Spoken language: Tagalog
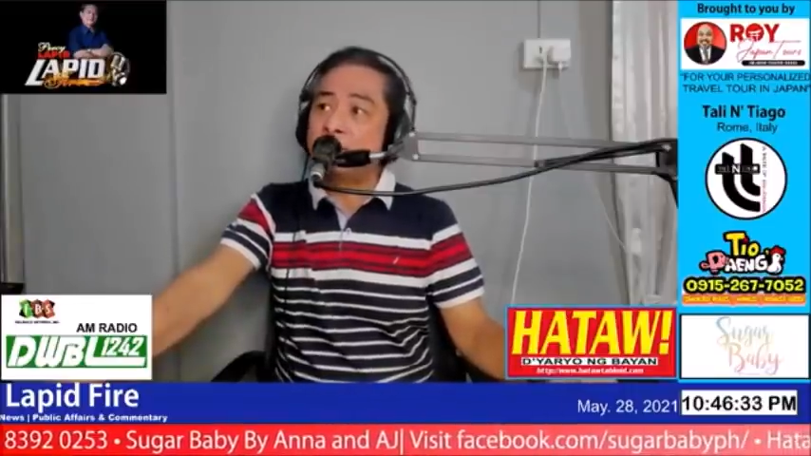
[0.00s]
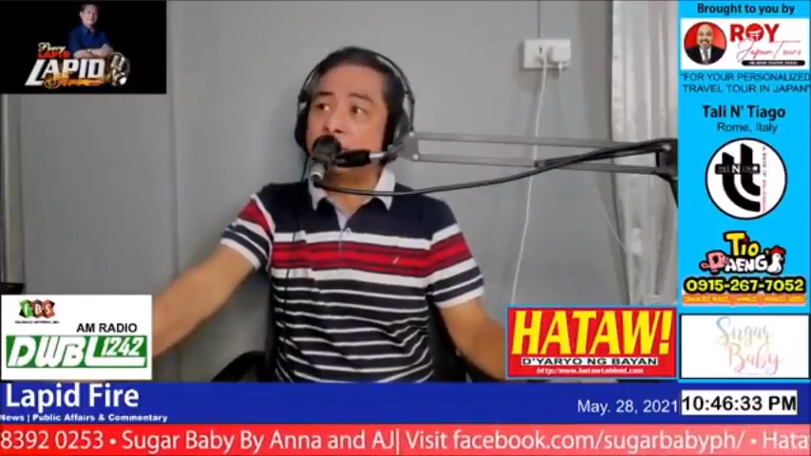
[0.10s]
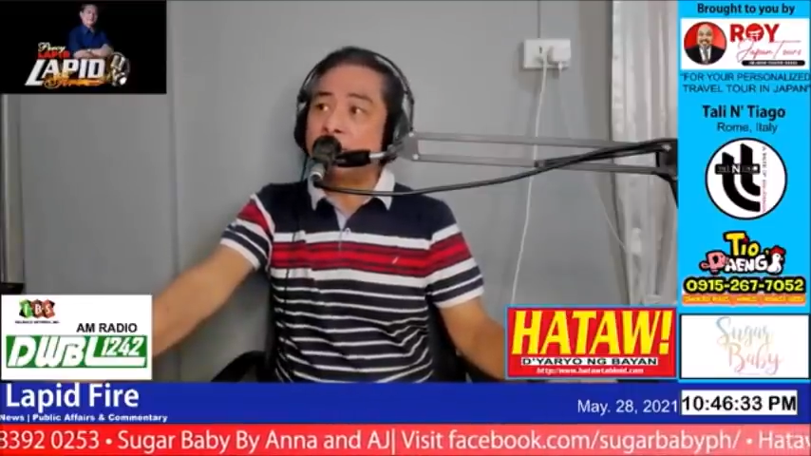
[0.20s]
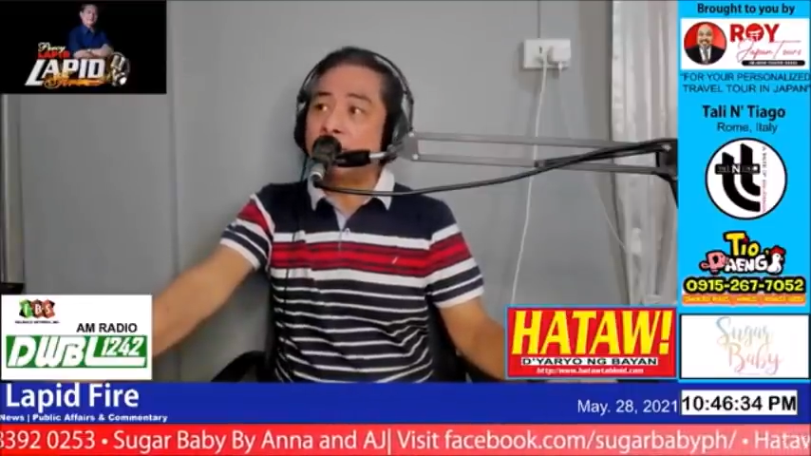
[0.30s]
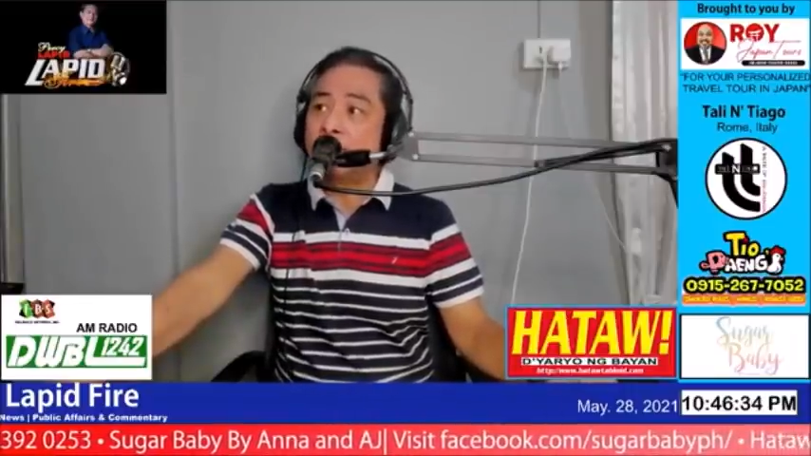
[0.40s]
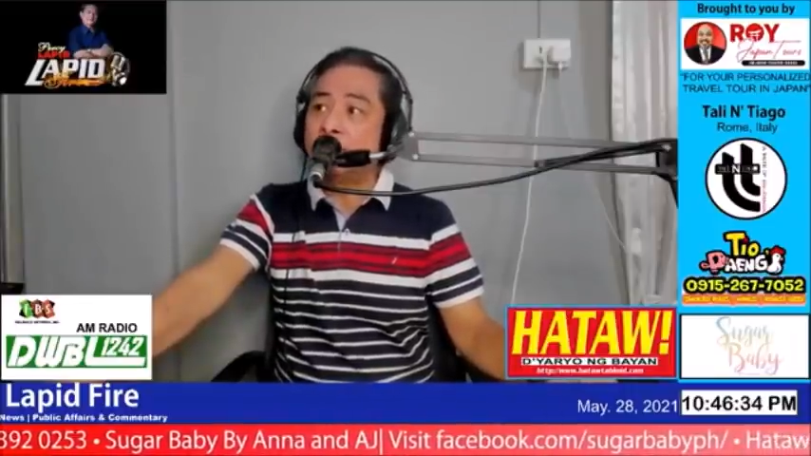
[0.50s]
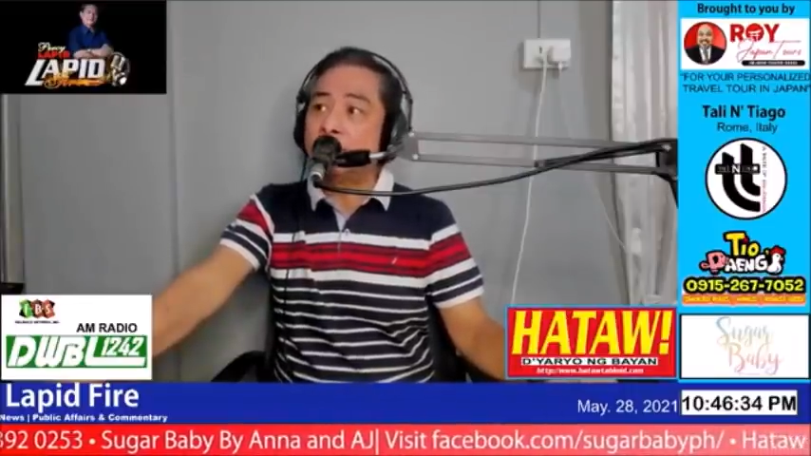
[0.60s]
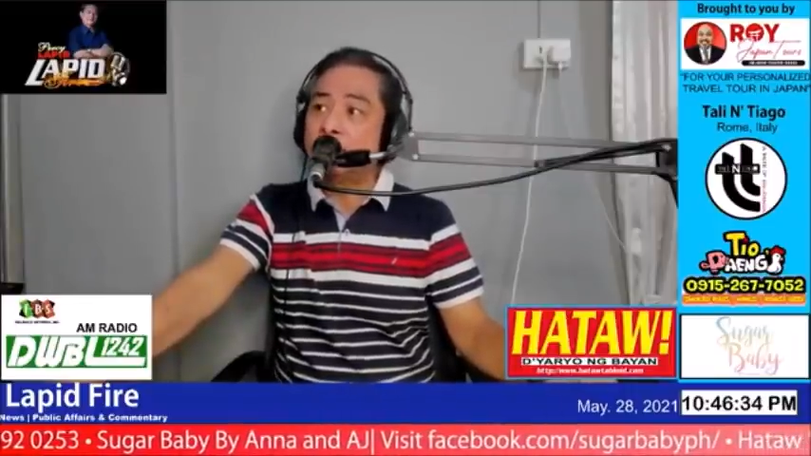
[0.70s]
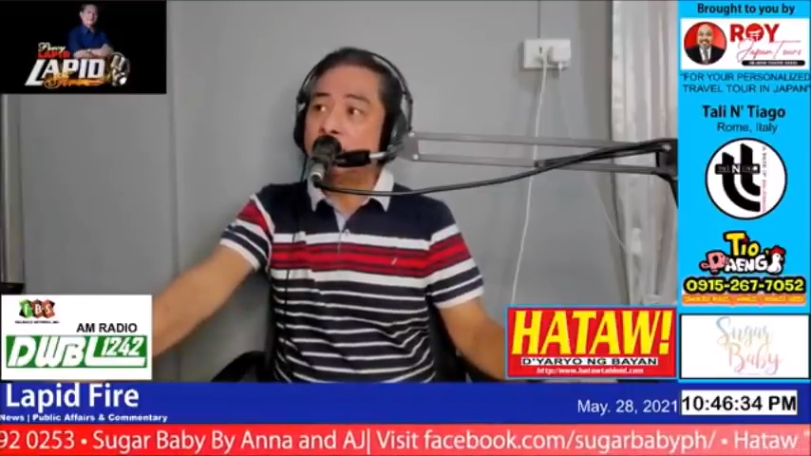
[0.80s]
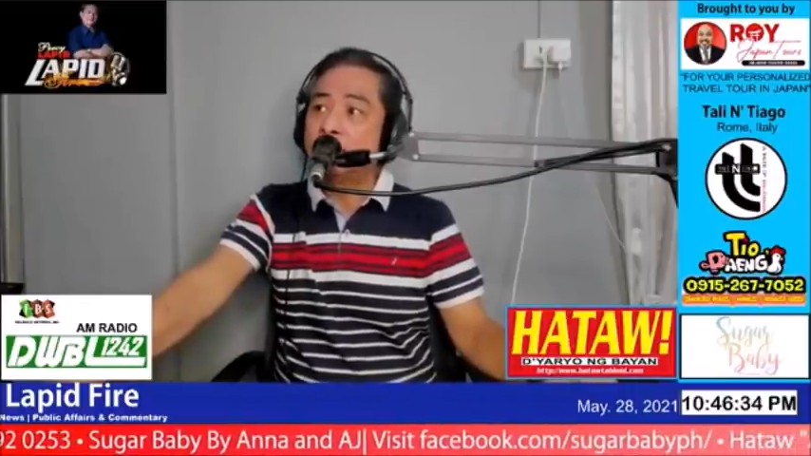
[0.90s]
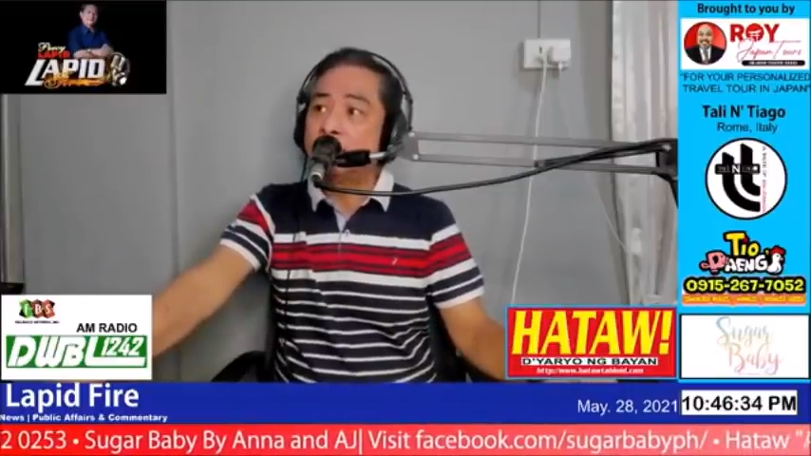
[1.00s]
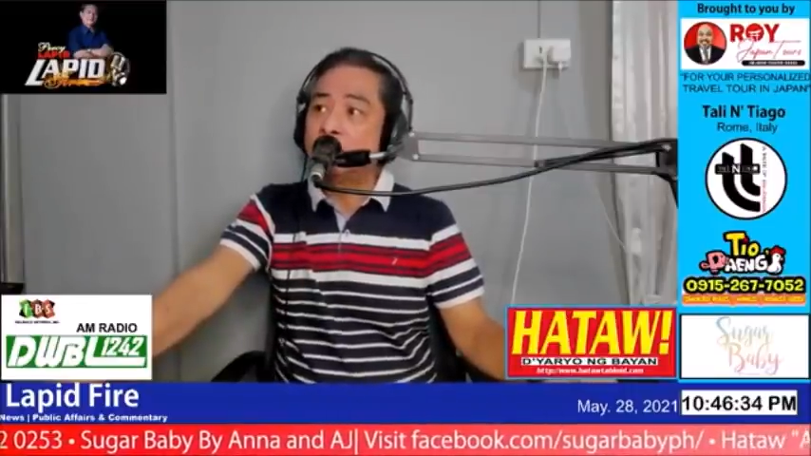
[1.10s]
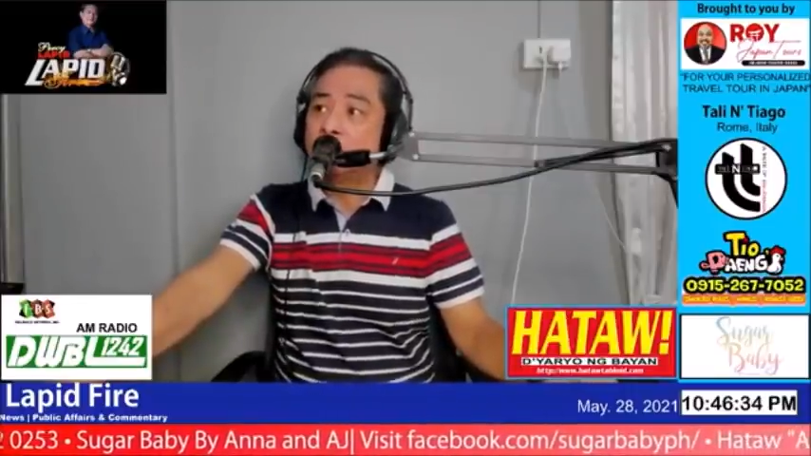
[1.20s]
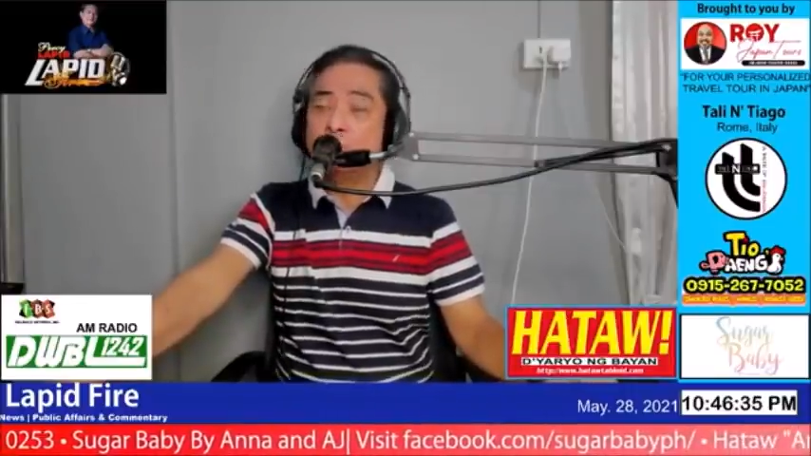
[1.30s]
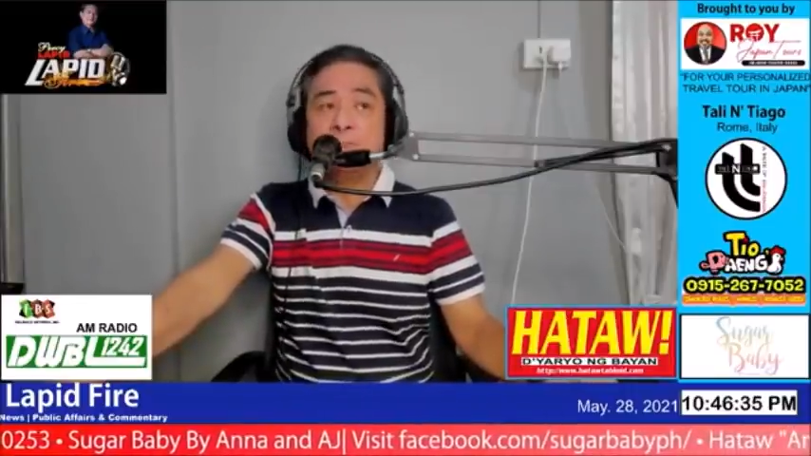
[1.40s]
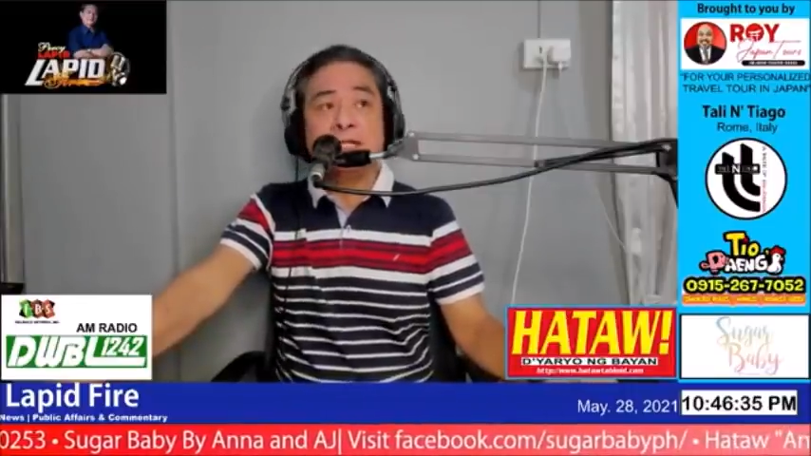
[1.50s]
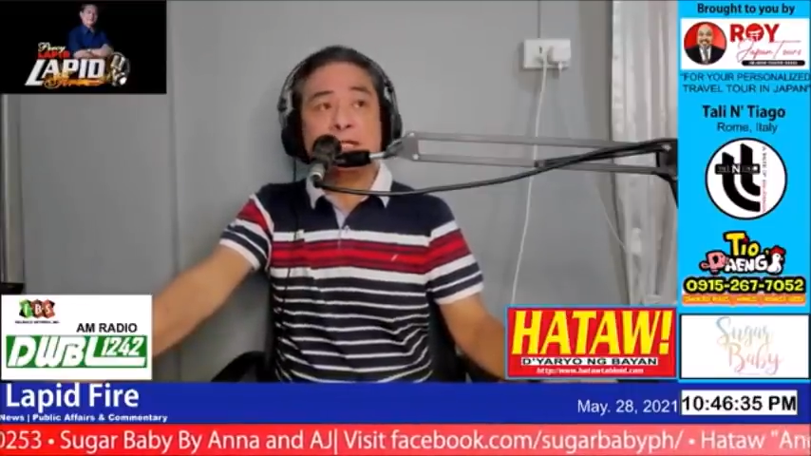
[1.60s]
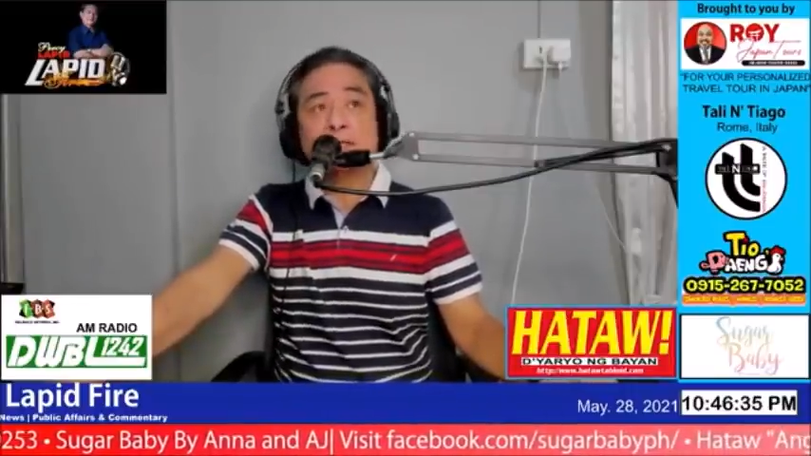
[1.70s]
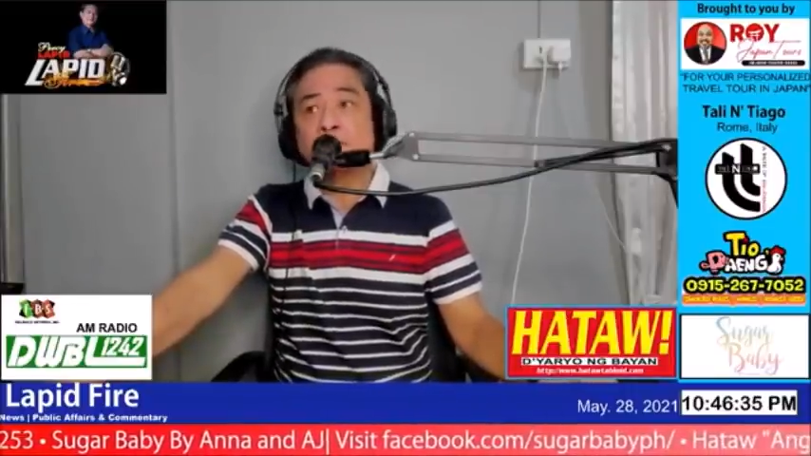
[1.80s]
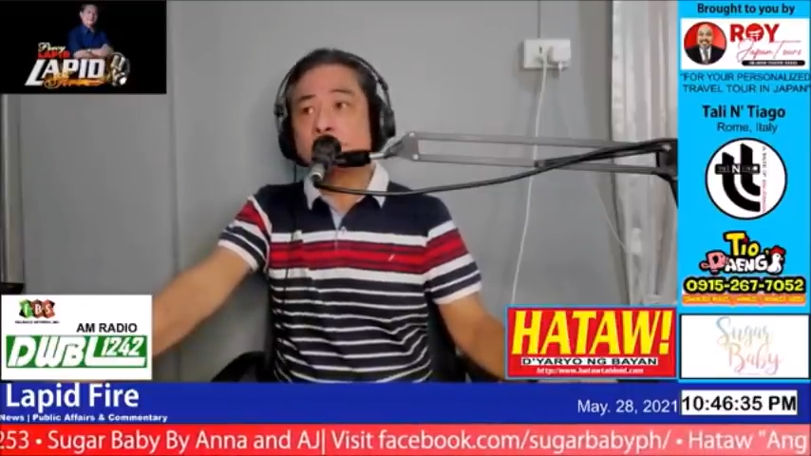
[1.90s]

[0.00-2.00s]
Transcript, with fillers: ng gobyerno,